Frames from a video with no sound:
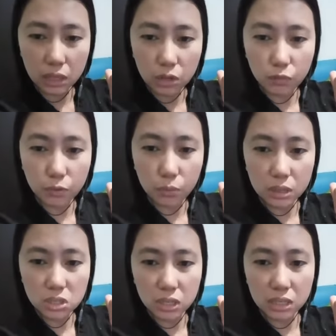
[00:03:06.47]
Thank you for
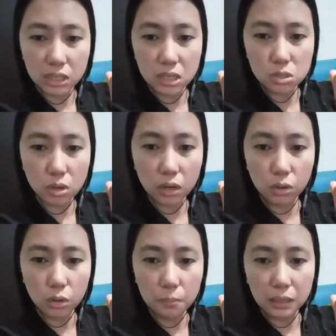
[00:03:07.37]
watching. Ernesto
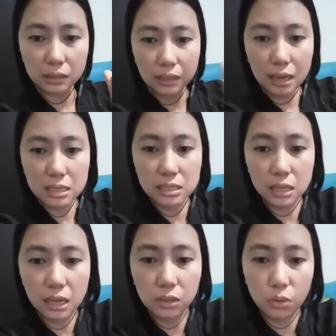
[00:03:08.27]
Acloy, Bictas,
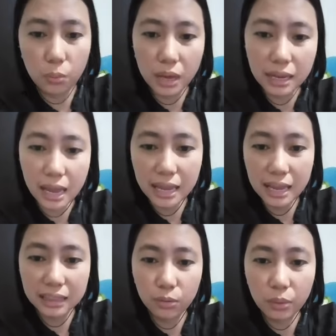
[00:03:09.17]
and Rowena. Hi,
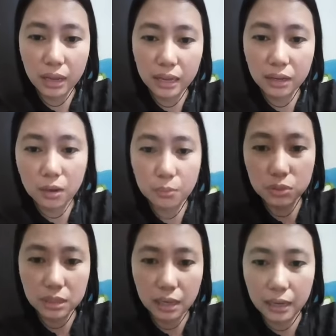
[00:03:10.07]
Ate Weng.
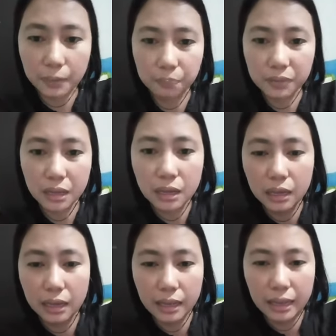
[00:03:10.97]
Kamusta ka?
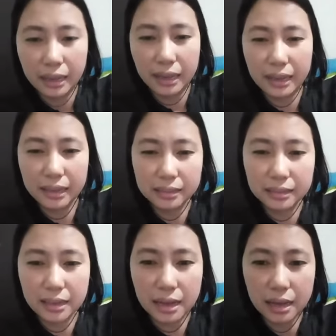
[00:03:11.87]

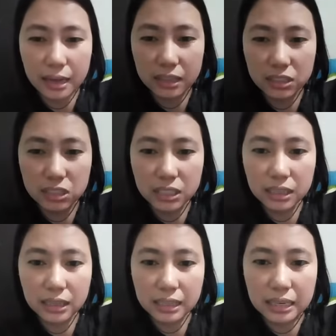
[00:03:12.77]
And uh,
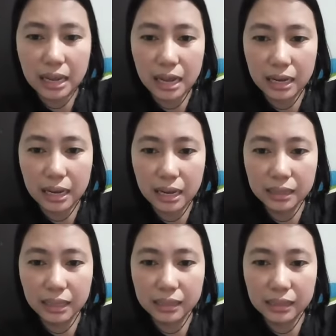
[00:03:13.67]
Jean
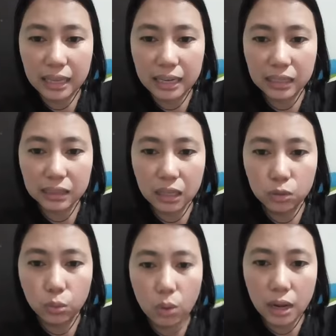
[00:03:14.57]
Ilagan and Tere
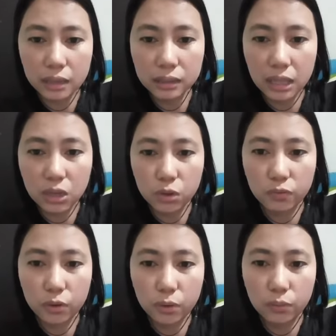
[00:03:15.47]
Tanuan. Thank
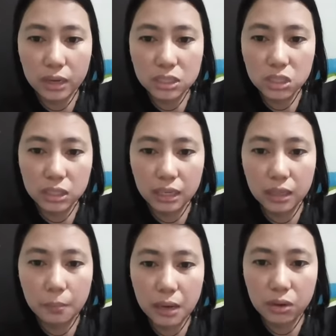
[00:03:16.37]
you for watching
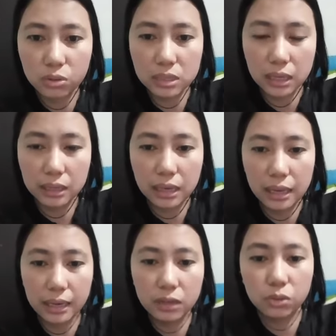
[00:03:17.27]
in Navarro
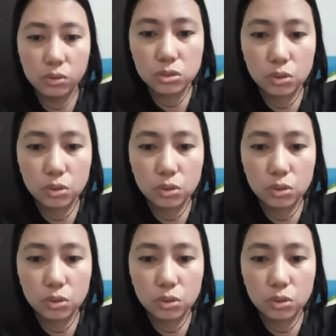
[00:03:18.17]
Seda. Ayan, no?